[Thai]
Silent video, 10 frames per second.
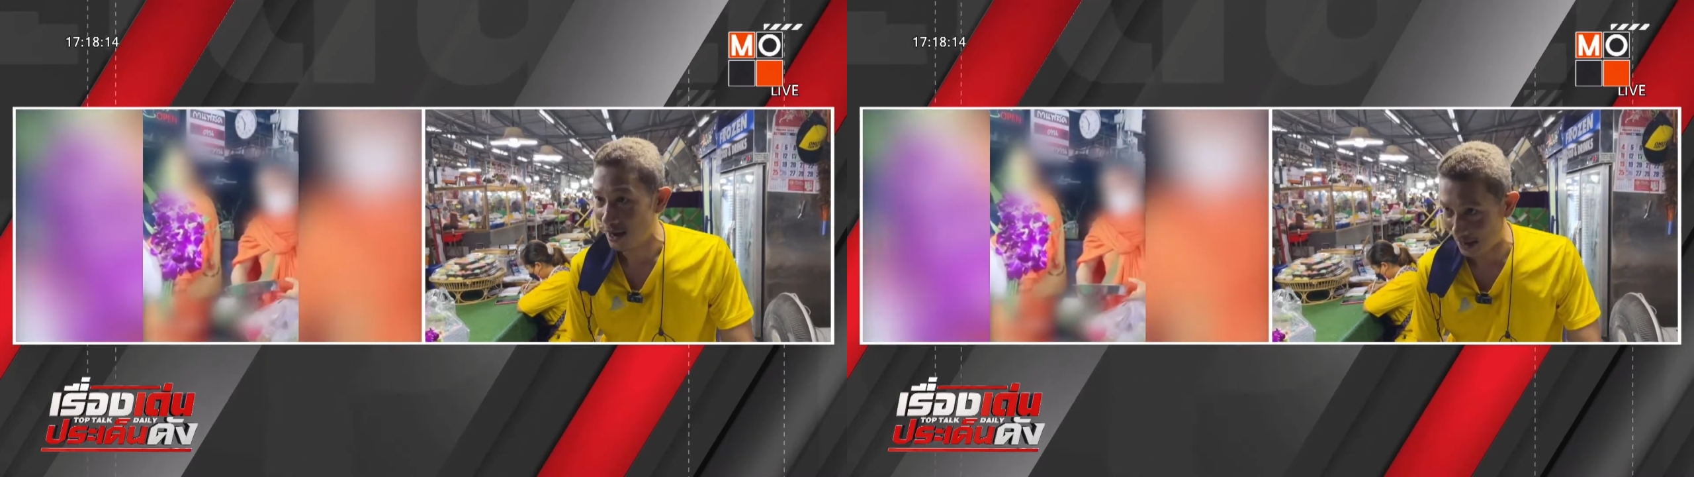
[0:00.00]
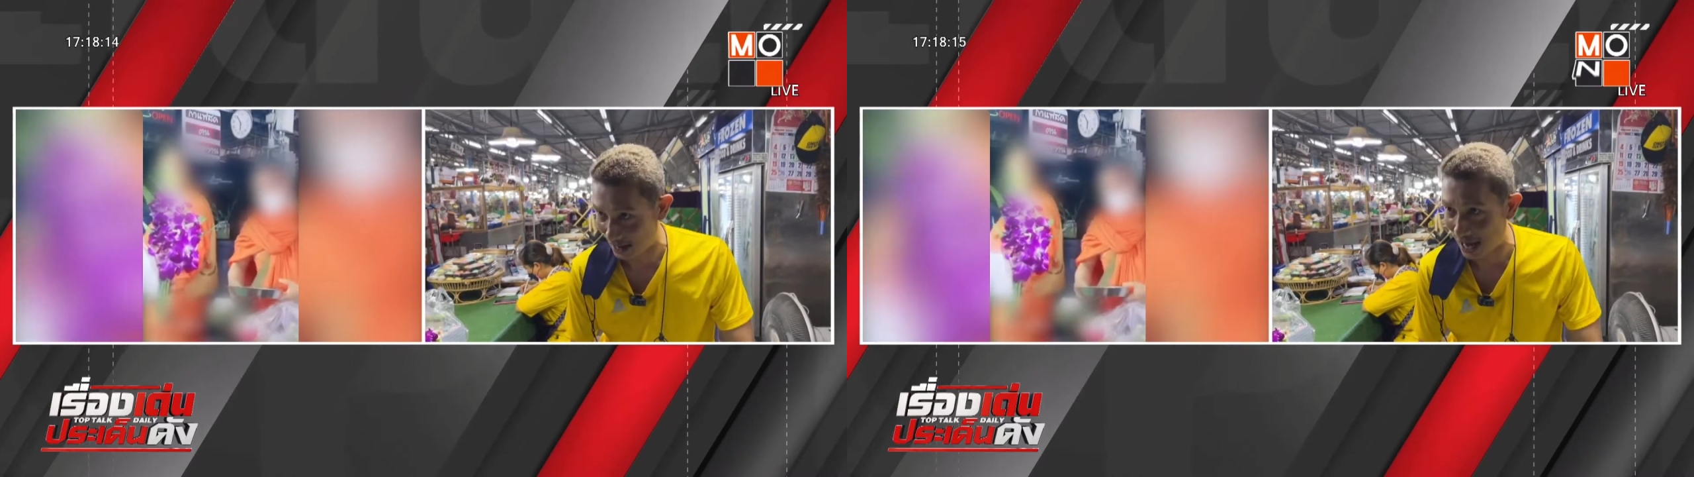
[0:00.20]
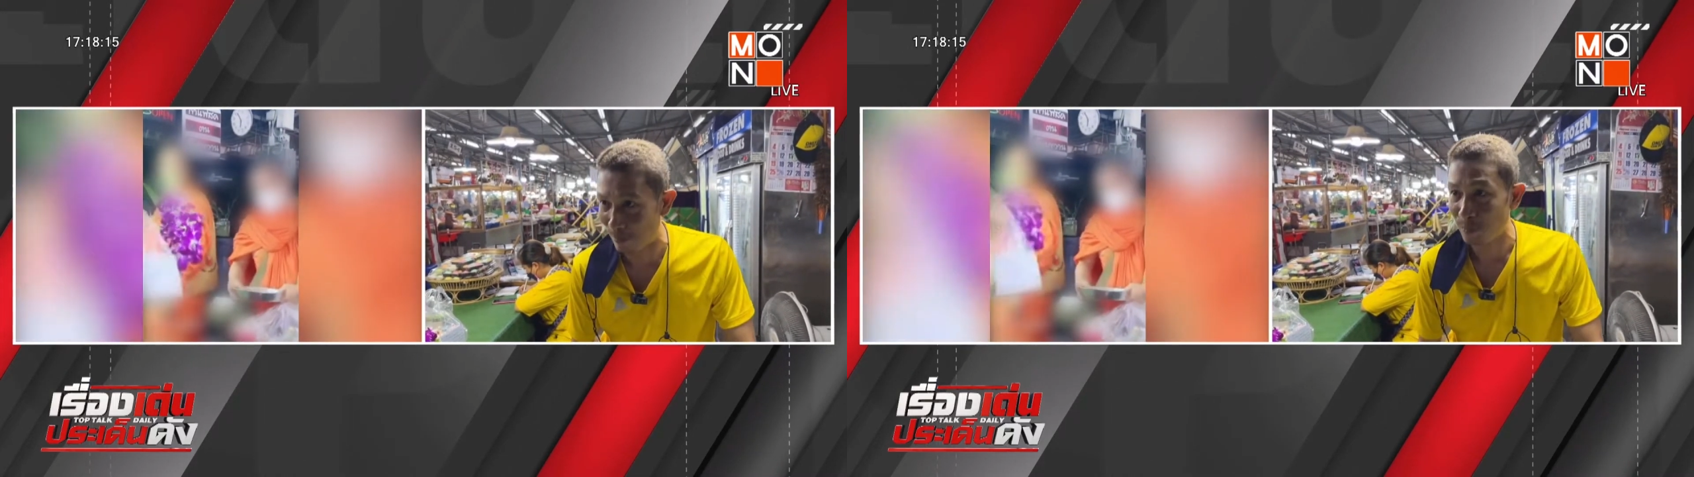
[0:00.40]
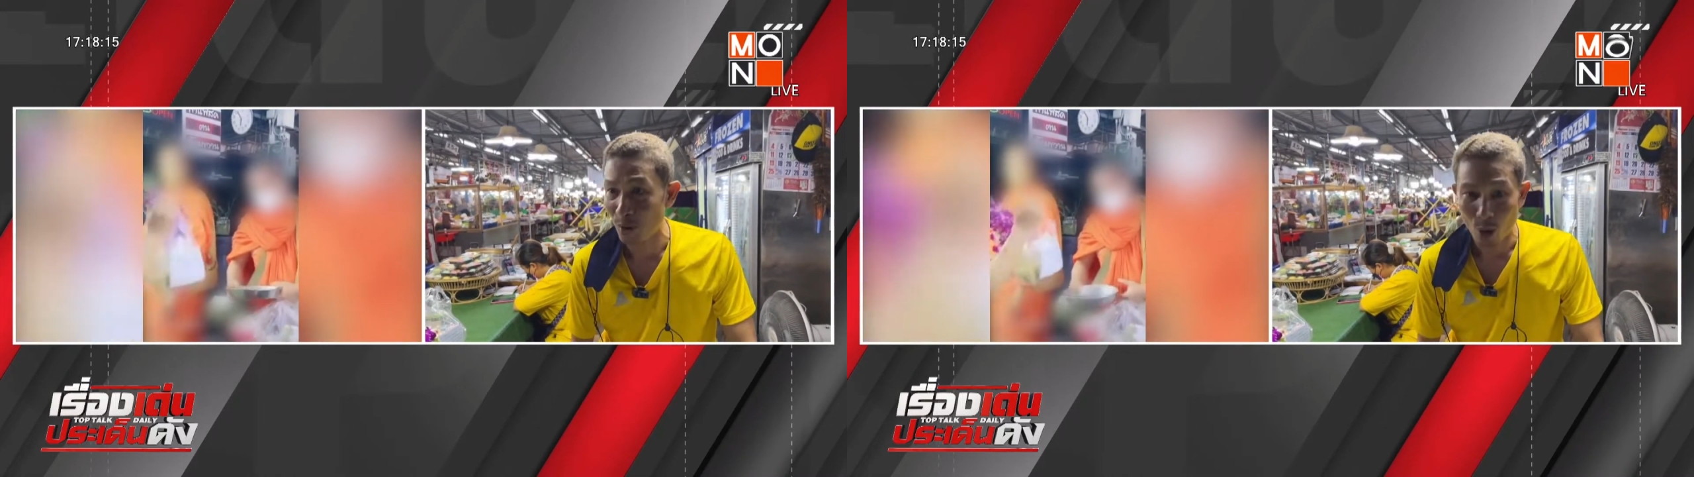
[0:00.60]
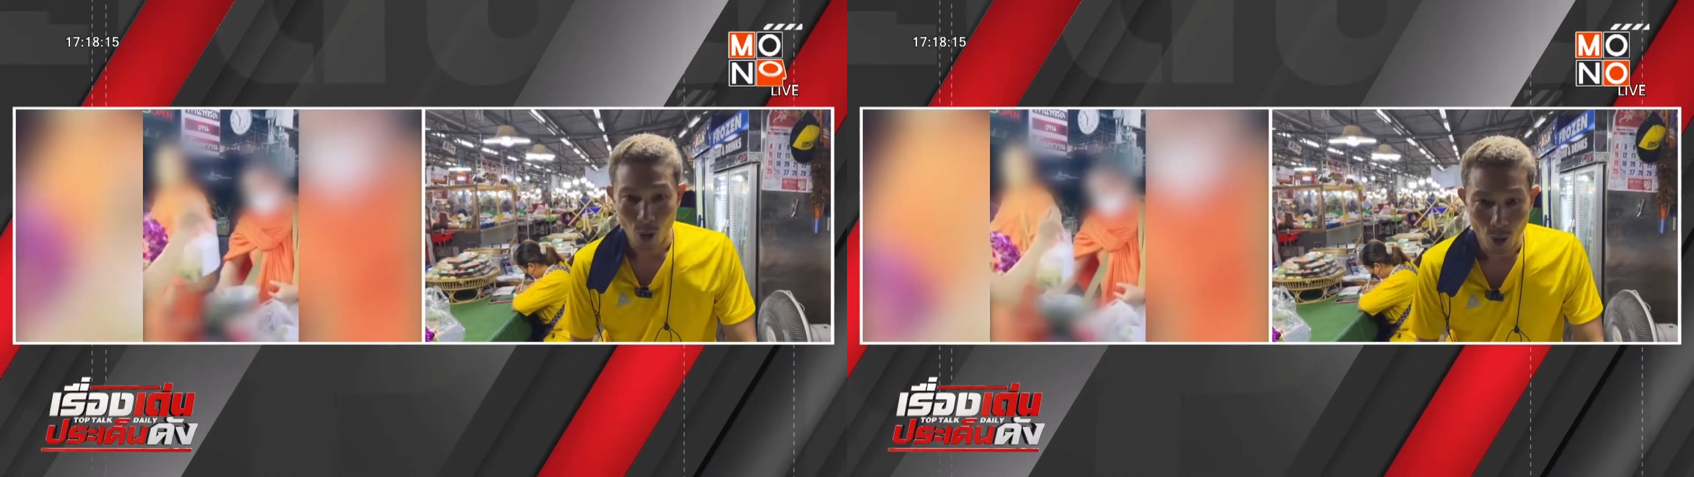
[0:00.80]
นอนไป
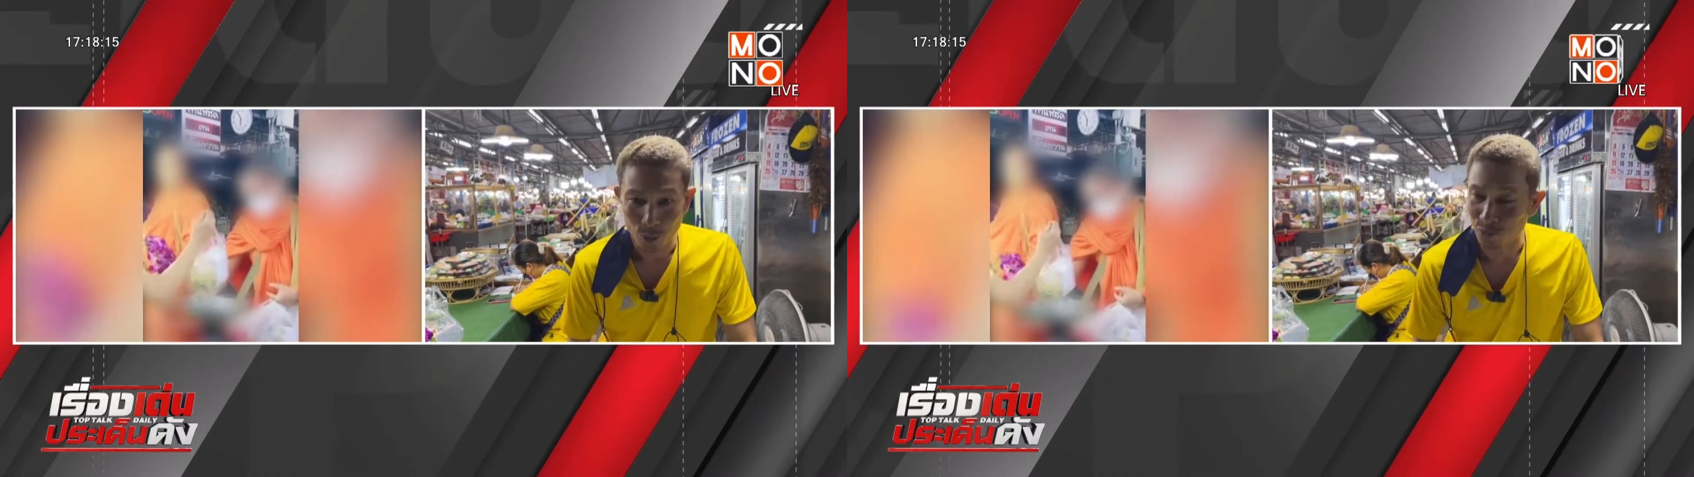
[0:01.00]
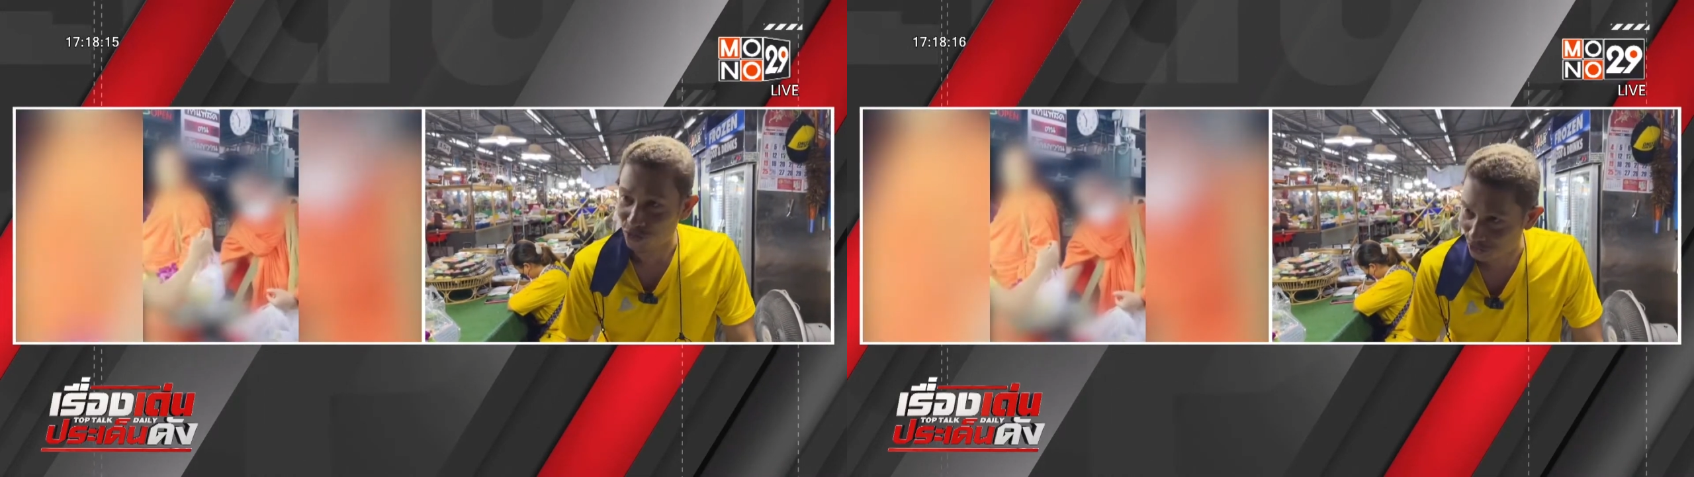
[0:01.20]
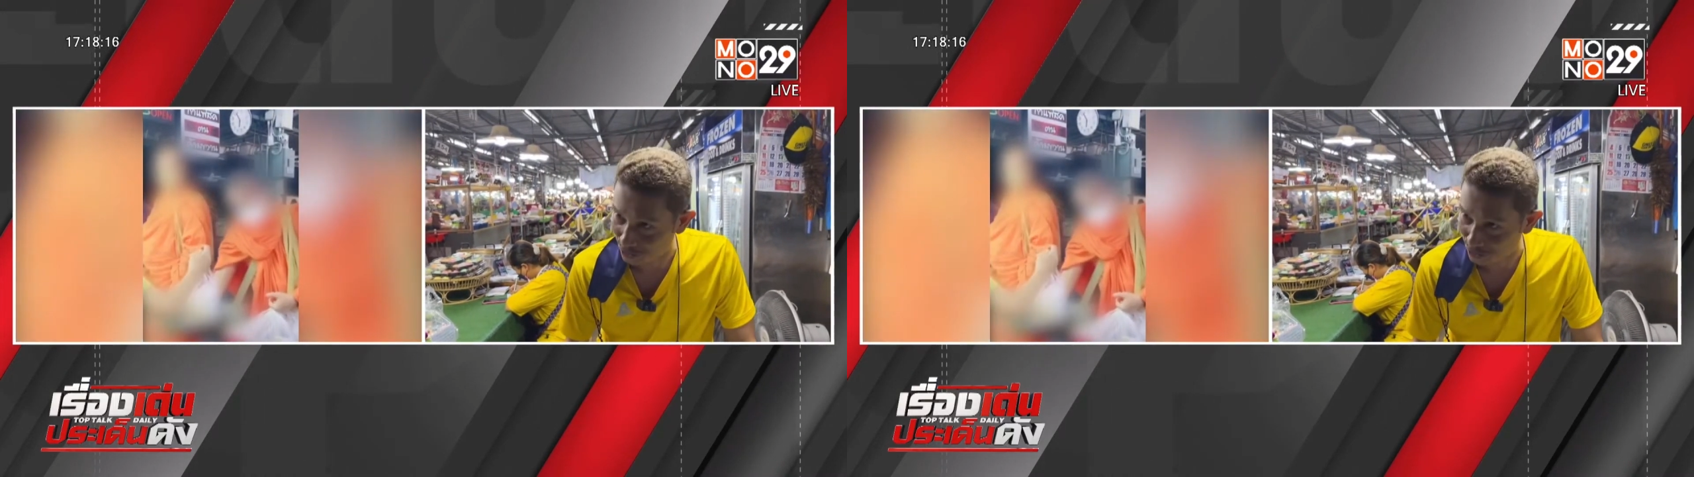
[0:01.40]
ฟังเสียงครับ